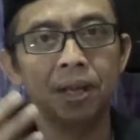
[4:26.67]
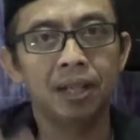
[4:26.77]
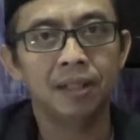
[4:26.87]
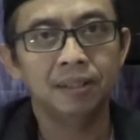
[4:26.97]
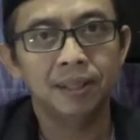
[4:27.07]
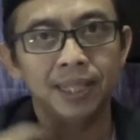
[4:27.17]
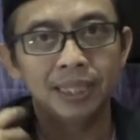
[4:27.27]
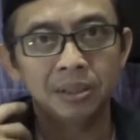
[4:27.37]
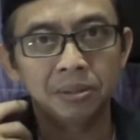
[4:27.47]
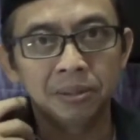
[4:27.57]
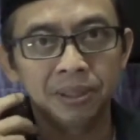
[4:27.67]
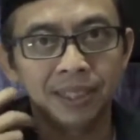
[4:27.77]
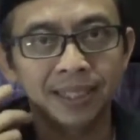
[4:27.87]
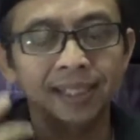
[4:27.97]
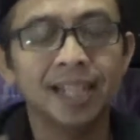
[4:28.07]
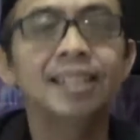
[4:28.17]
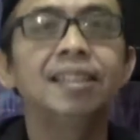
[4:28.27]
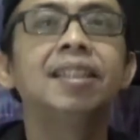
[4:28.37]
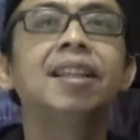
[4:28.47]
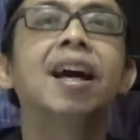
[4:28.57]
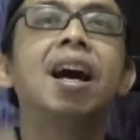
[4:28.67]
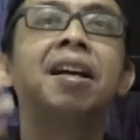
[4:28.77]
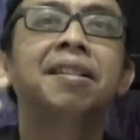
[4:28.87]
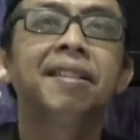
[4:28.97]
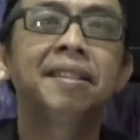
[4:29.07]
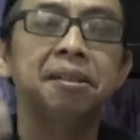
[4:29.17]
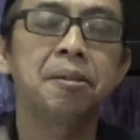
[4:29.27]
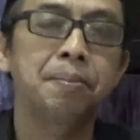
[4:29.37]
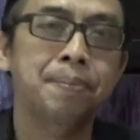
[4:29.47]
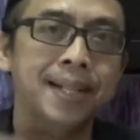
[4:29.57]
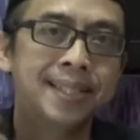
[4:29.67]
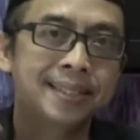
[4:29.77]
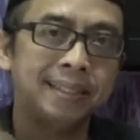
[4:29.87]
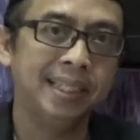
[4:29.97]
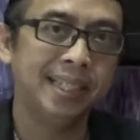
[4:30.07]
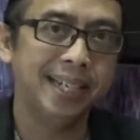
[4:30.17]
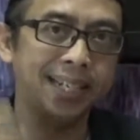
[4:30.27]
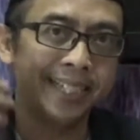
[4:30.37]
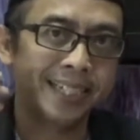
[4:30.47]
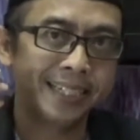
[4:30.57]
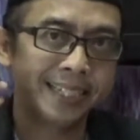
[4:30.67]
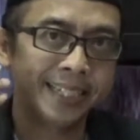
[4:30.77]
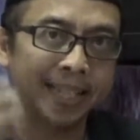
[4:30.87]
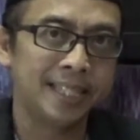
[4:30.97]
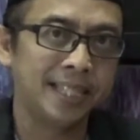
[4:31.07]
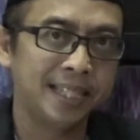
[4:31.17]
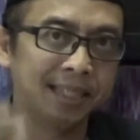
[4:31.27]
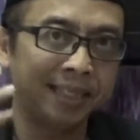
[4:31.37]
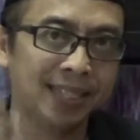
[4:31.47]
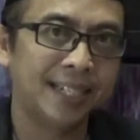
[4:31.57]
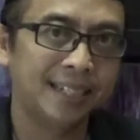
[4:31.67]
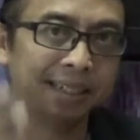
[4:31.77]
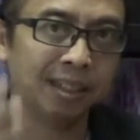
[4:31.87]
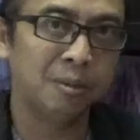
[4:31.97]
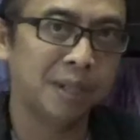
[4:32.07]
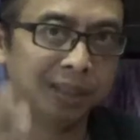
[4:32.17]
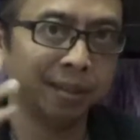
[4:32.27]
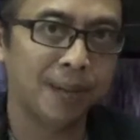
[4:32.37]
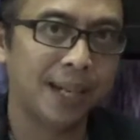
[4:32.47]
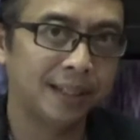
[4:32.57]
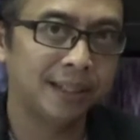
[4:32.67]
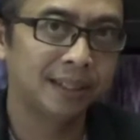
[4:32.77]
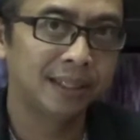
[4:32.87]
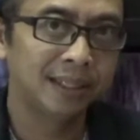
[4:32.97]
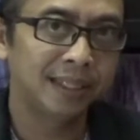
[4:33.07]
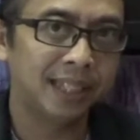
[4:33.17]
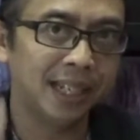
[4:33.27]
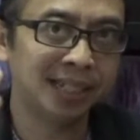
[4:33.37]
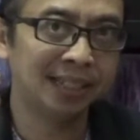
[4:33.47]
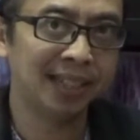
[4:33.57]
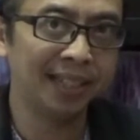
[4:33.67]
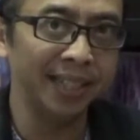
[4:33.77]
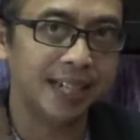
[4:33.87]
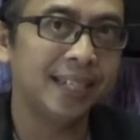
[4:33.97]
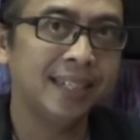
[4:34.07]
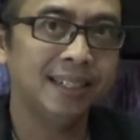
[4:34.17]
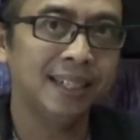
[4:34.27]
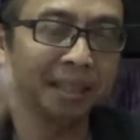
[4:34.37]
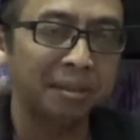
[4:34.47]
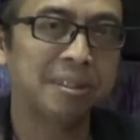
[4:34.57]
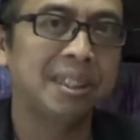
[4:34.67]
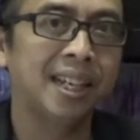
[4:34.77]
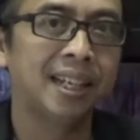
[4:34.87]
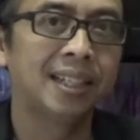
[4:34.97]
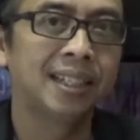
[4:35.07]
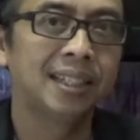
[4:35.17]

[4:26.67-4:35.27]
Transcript: pertolongan Allah itu dekat, Allah pasti akan kasih jalan keluar terbaik. Tinggal kita yakin atau tidak